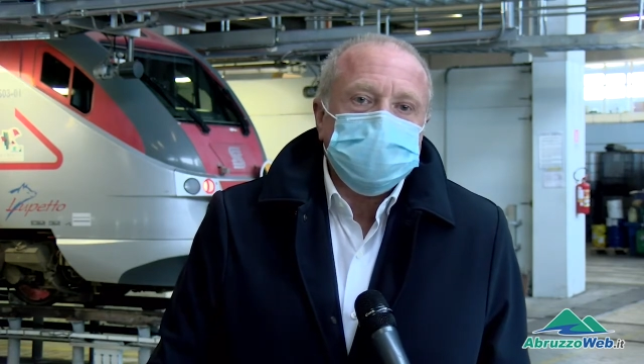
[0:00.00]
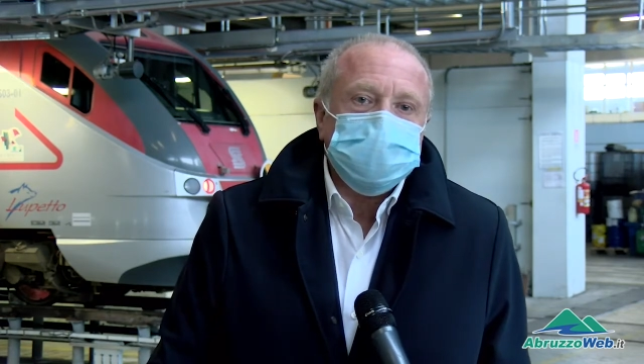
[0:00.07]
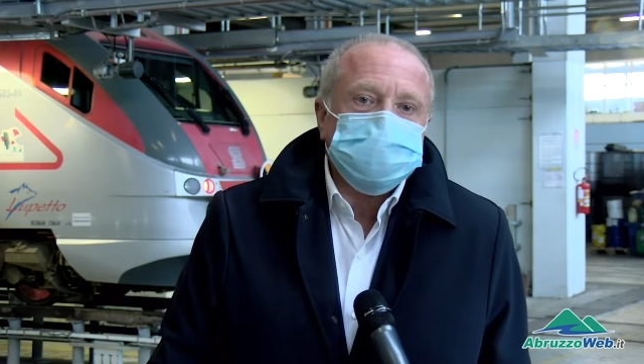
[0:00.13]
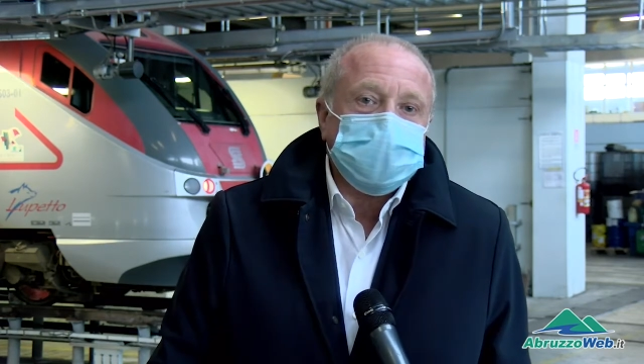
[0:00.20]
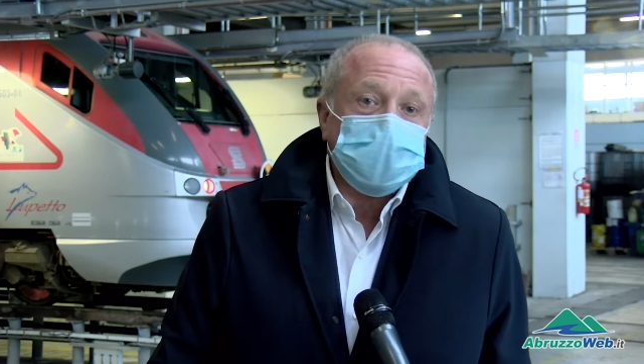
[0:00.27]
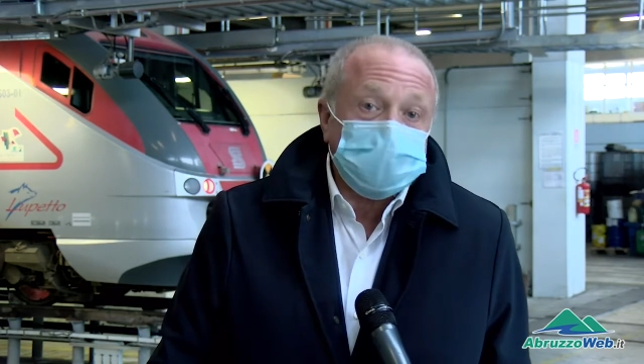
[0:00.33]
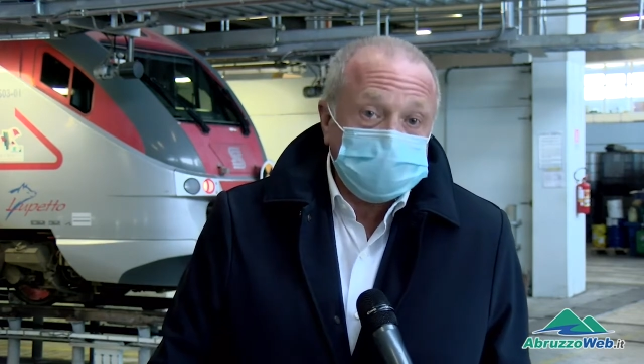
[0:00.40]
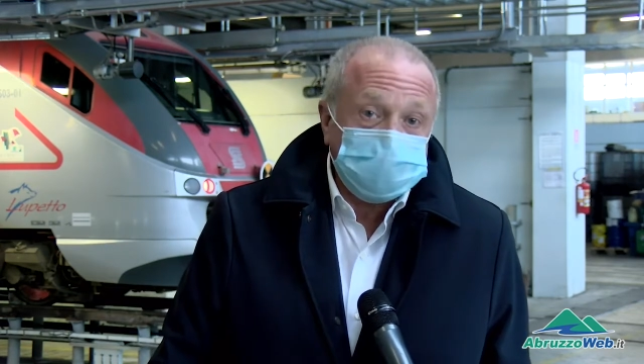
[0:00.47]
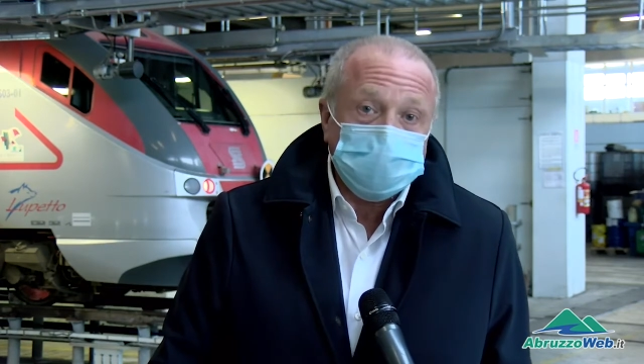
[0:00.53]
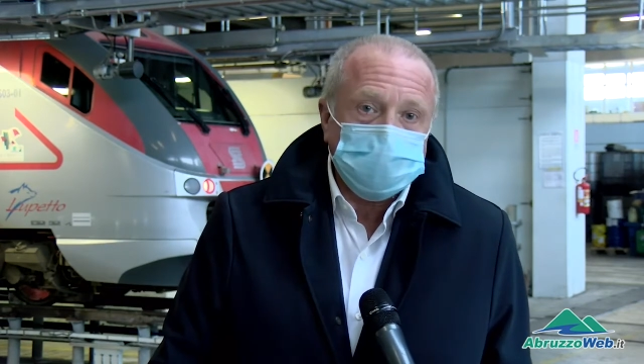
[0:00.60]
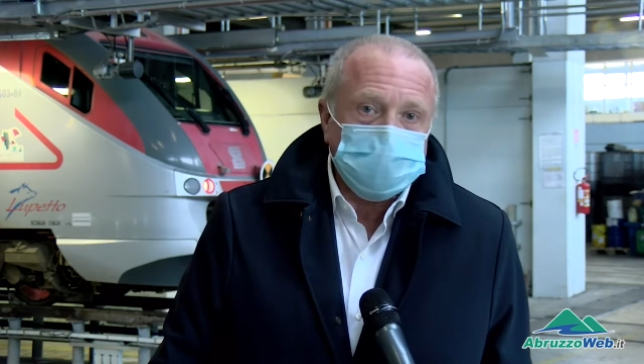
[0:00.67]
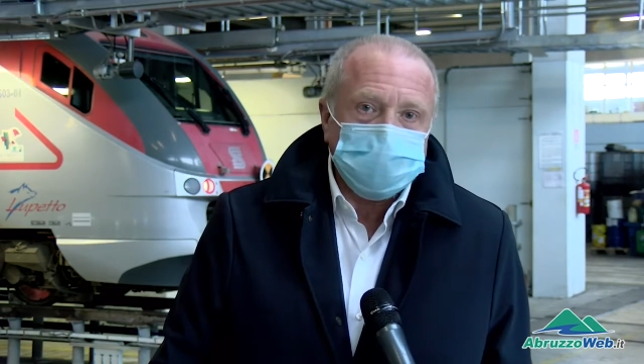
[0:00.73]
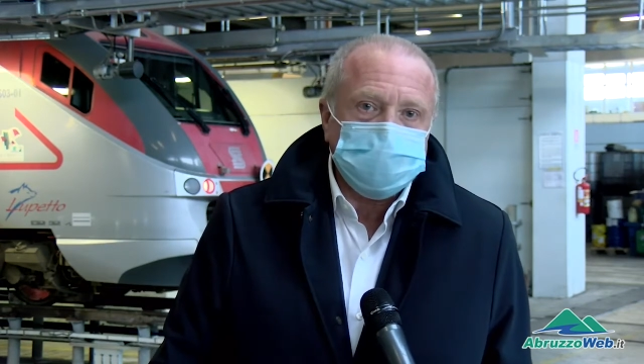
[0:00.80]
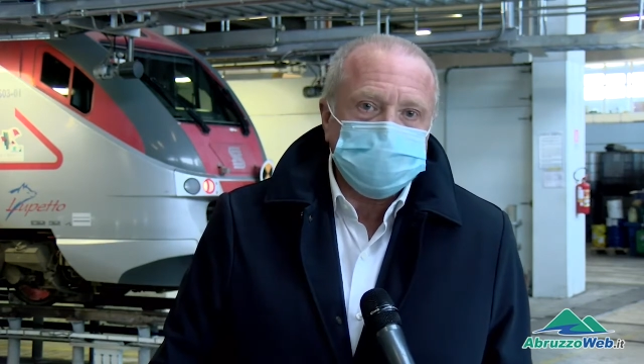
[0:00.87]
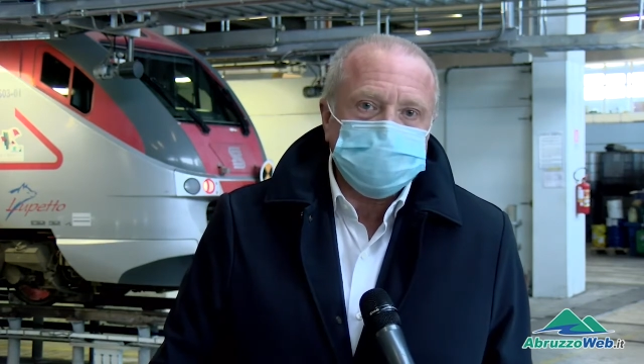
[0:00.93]
il
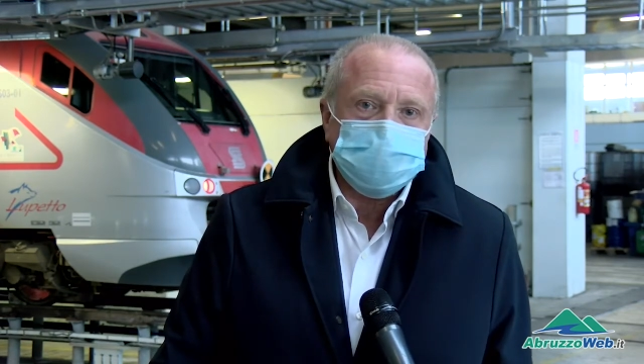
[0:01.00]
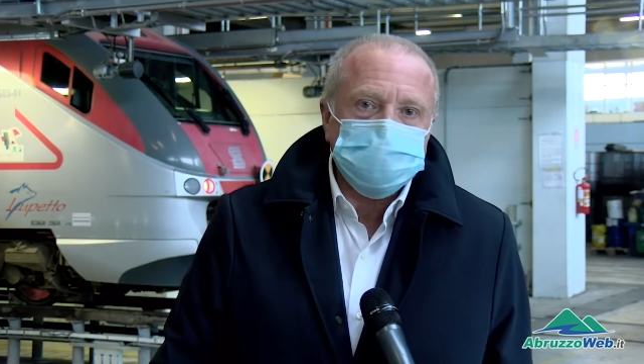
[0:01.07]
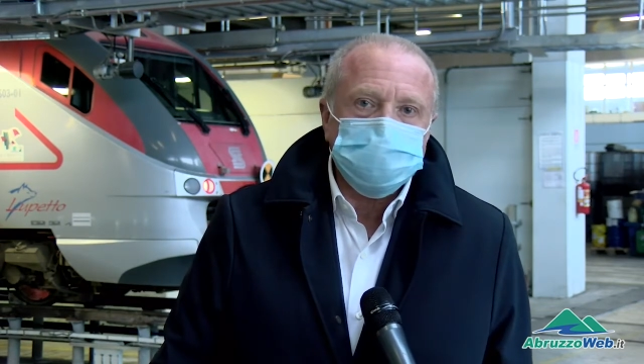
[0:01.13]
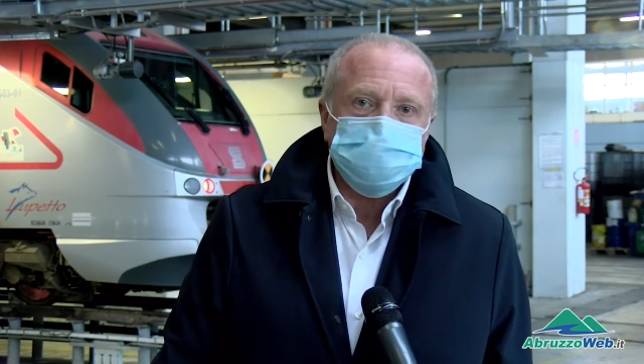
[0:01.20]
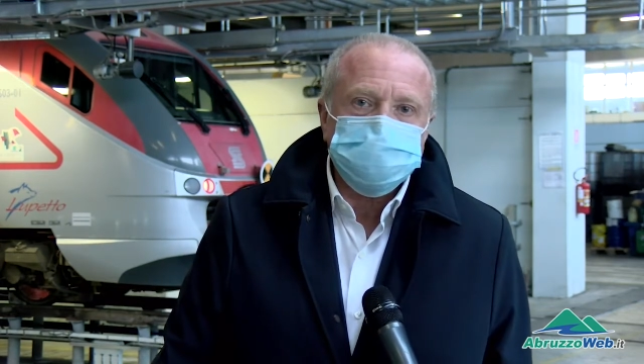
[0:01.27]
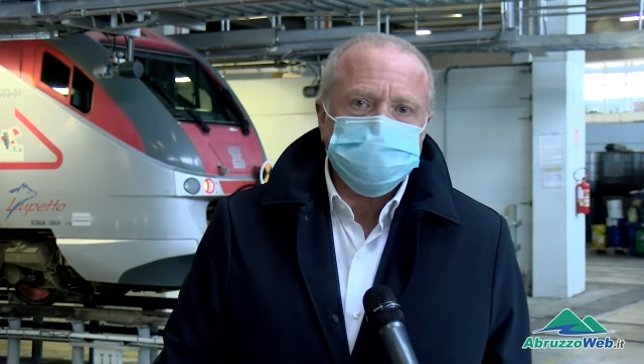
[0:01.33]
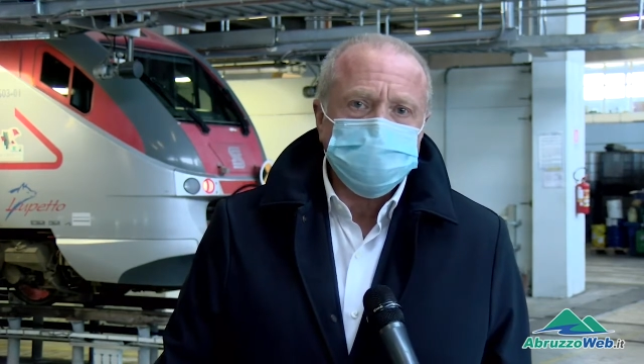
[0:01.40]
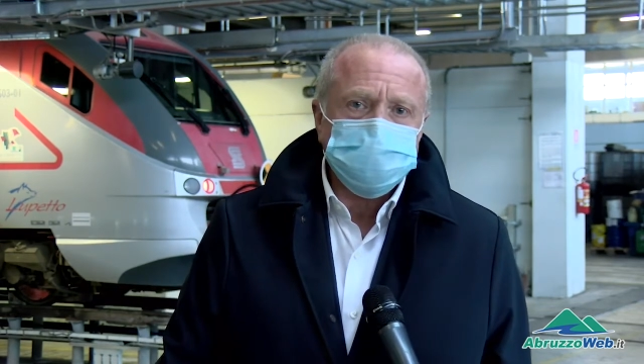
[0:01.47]
traffico che è andato